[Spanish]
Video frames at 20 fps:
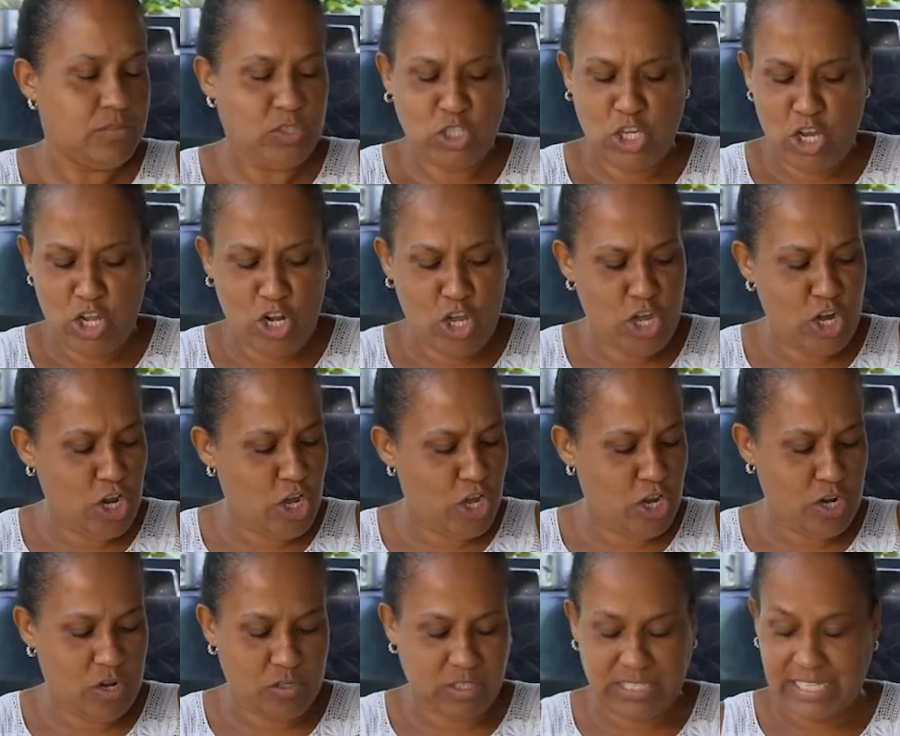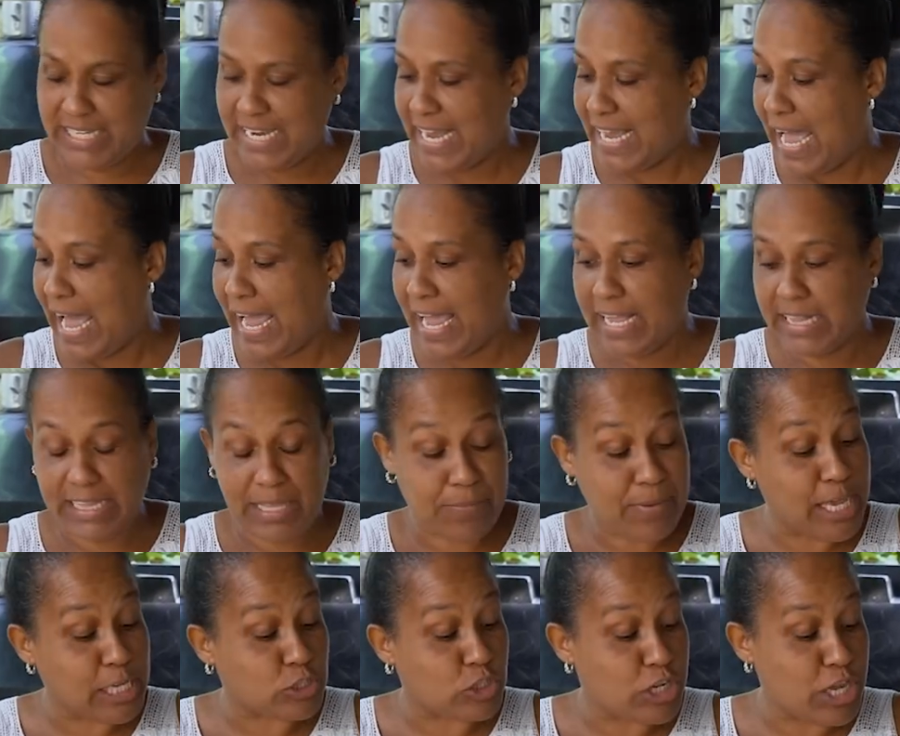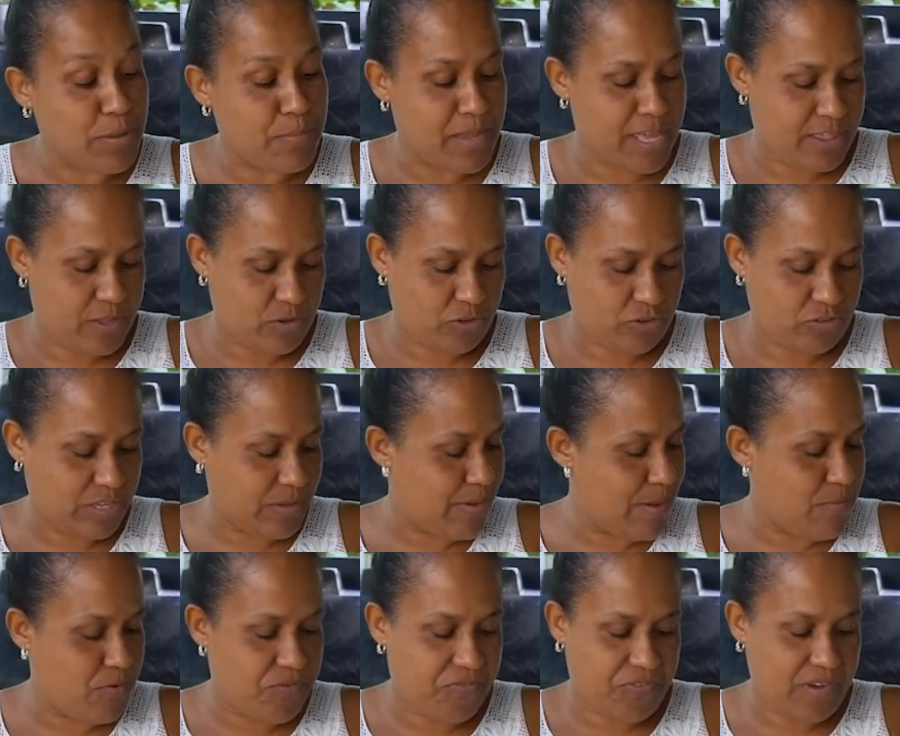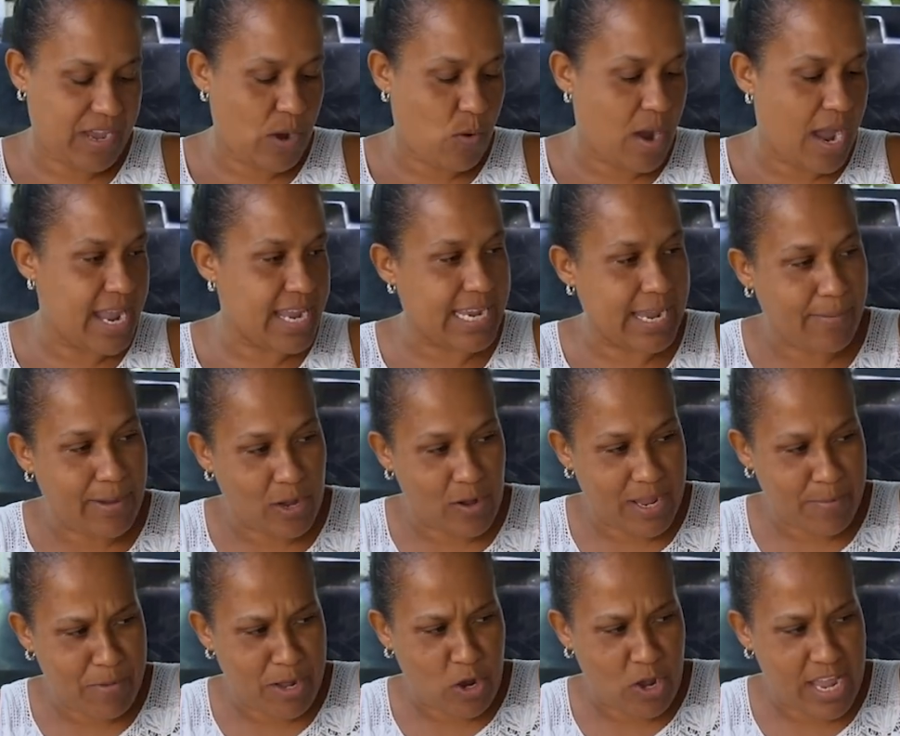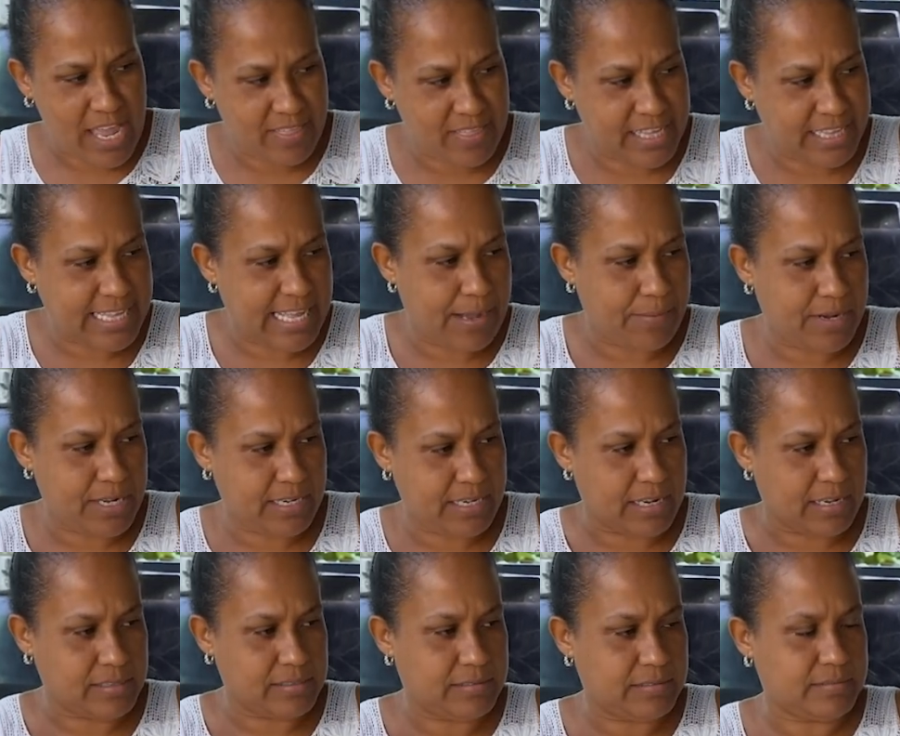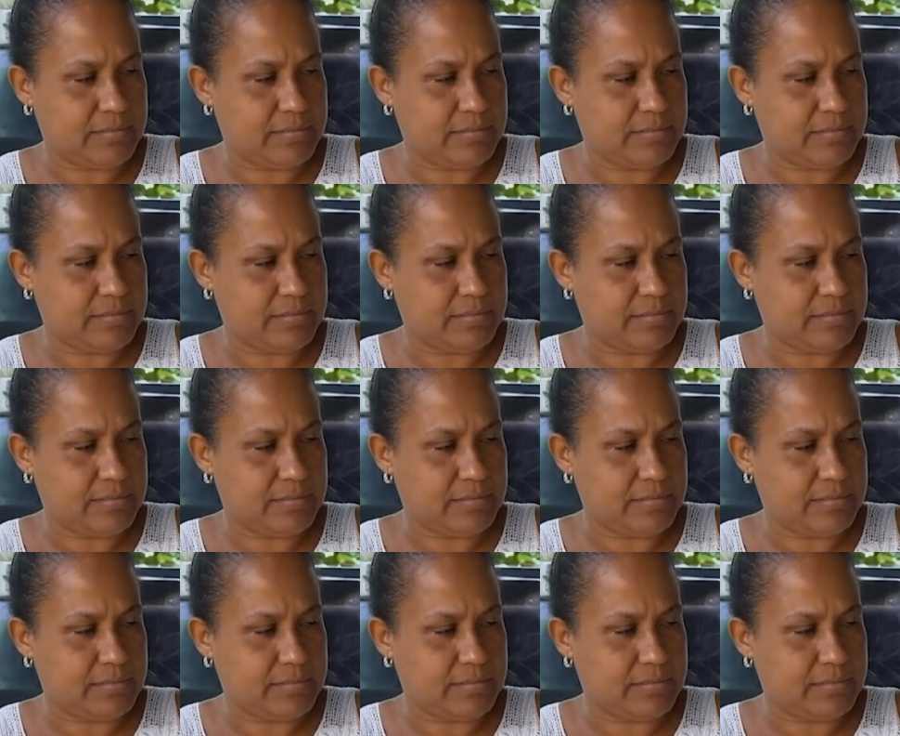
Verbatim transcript: No, no, no, no. Si llega gente y ve eso en mi medio, eso se ve muy feo. Ahí llévalo ahí mejor allá donde está, vaya.